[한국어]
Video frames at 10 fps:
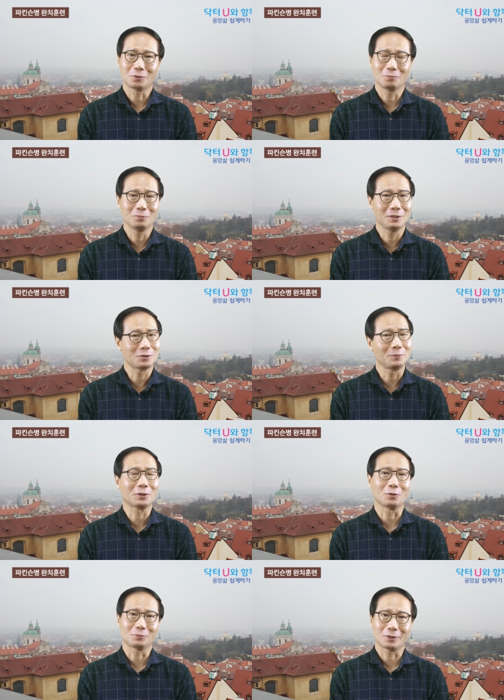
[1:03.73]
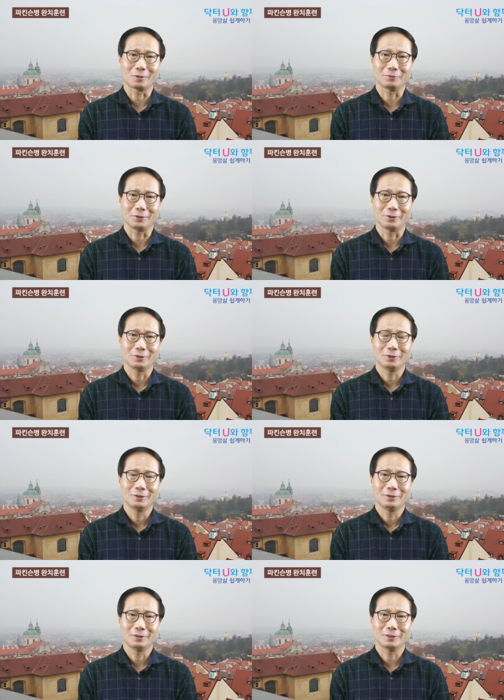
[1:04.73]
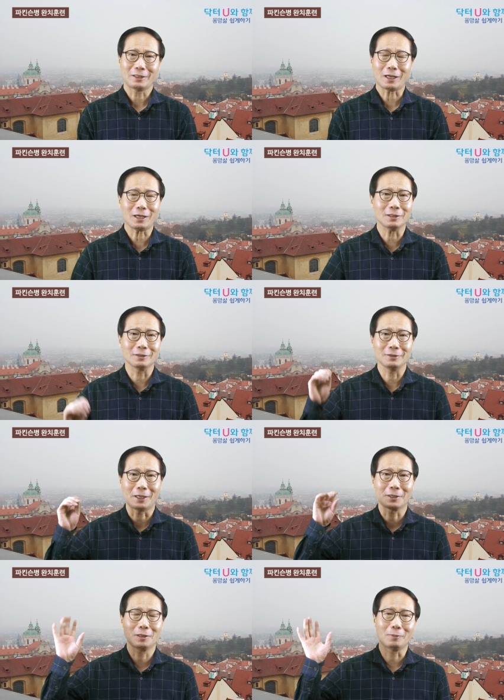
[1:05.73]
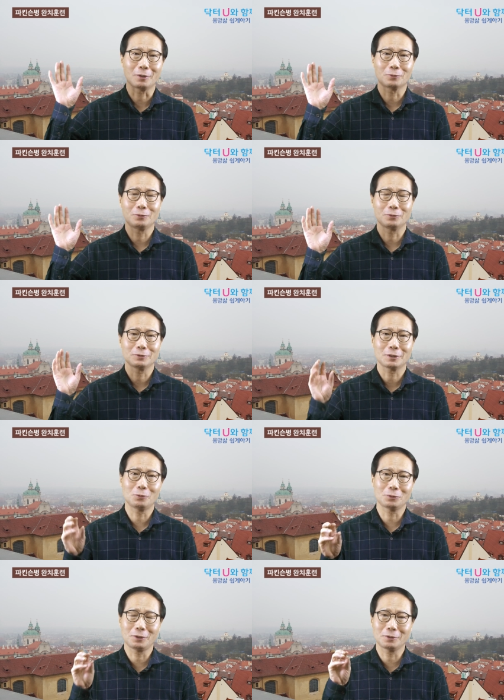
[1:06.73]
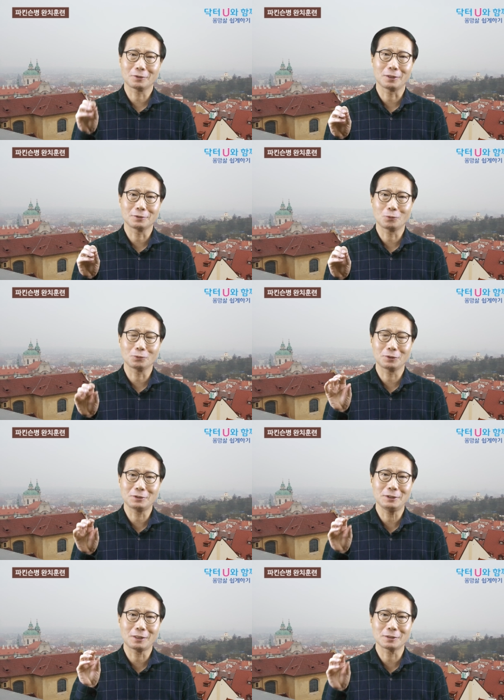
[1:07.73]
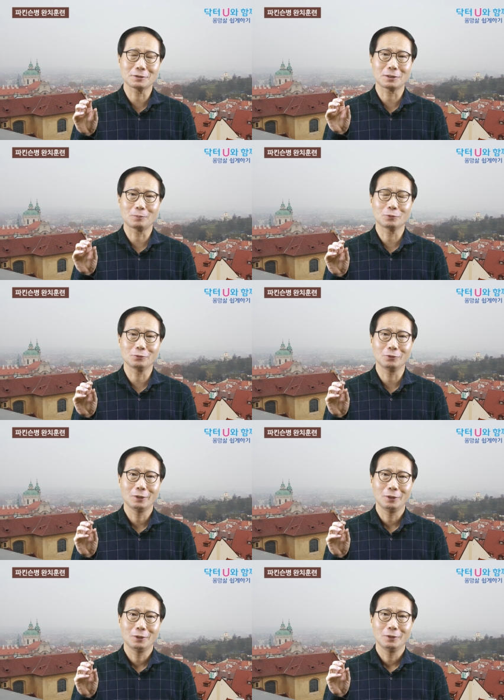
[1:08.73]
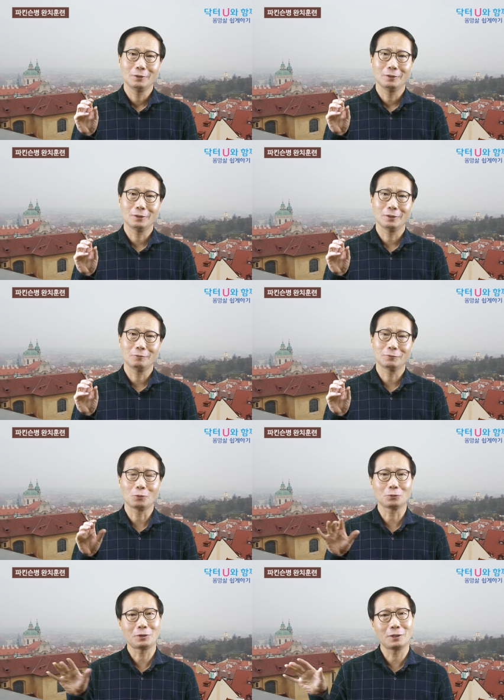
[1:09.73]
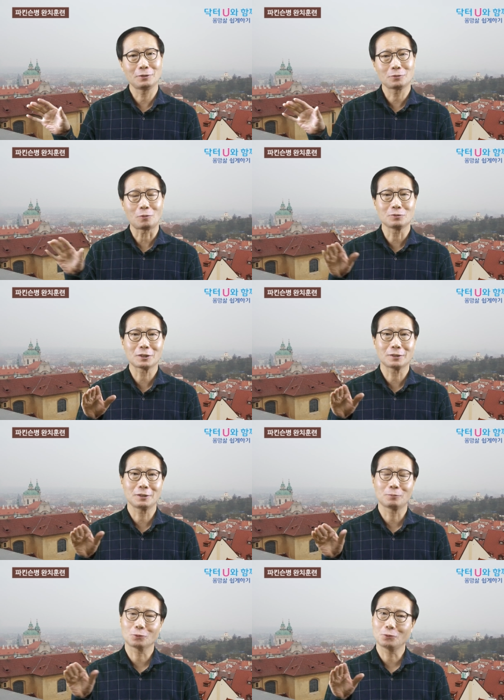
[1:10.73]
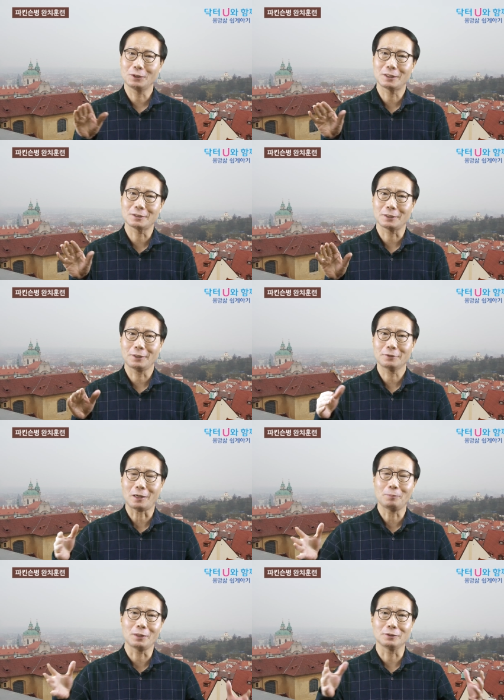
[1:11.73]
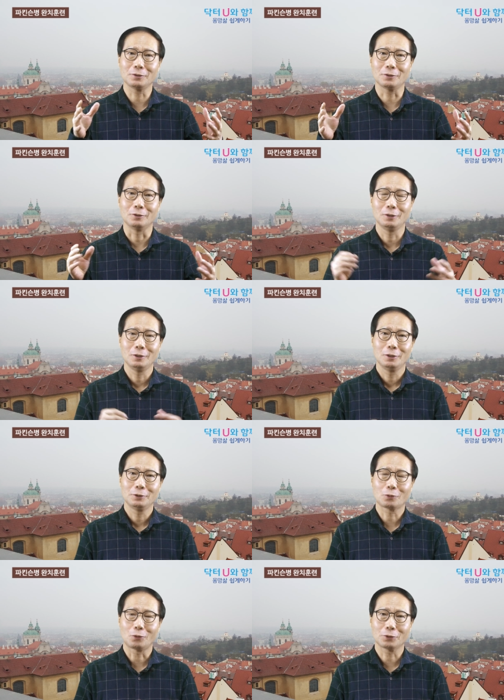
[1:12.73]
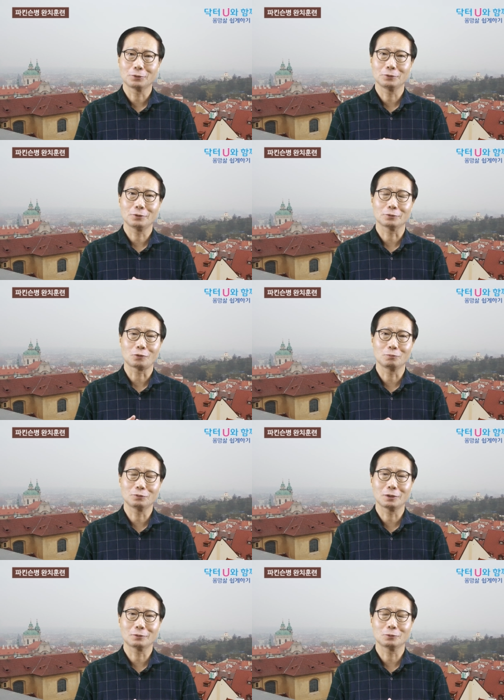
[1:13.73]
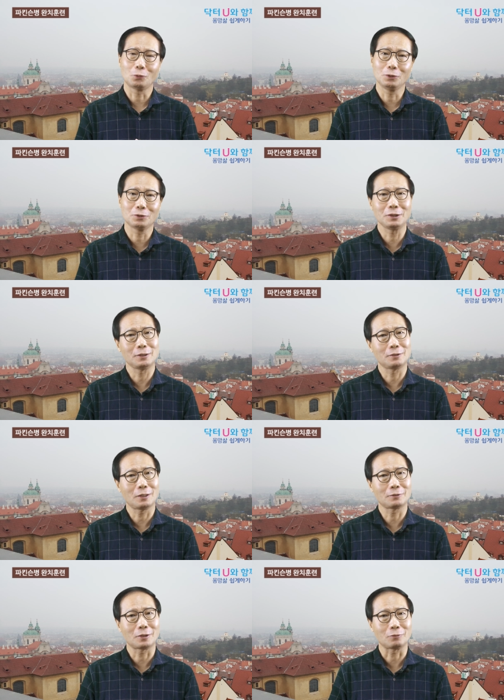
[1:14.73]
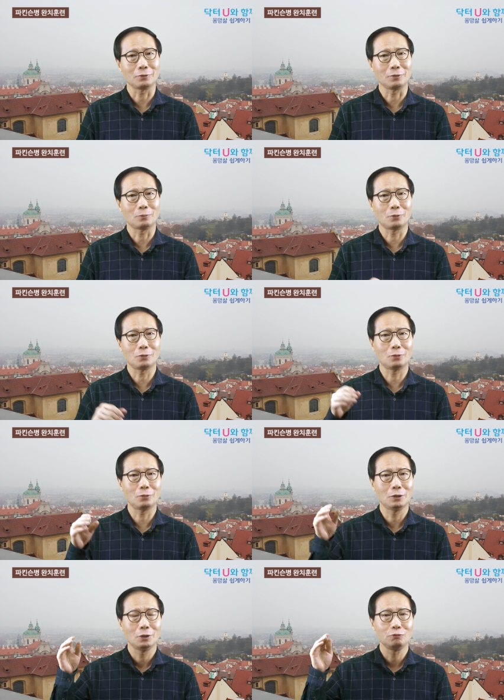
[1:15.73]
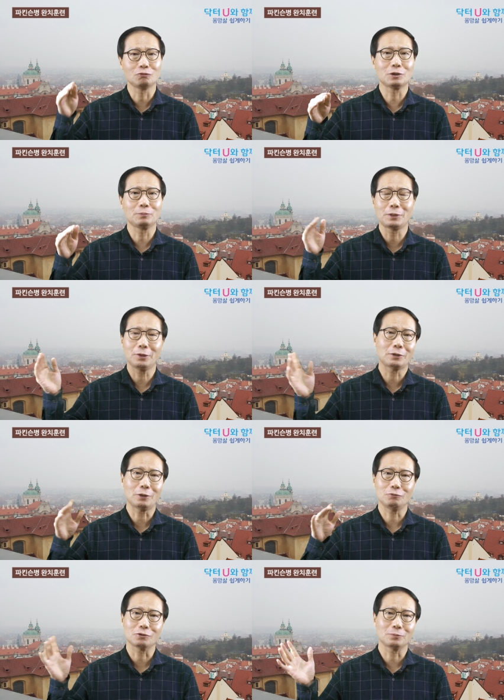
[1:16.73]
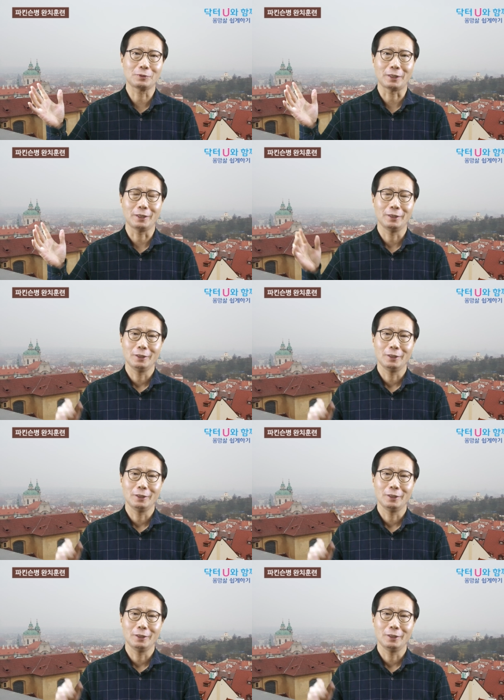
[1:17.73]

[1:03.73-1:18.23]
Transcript: 정말 저밖에 없더라고요. 어, 다 나이가 많고 제가 호텔에 들어갔는데 호텔에서 일하는 사람도 어, 우리 호텔에는 젊은 사람들이 보통 일하잖아요. 그 앞에는요. 근데 거기는요. 전부 다 노인들이 일을 하더라고요. 뭐 60대예요. 다 60대.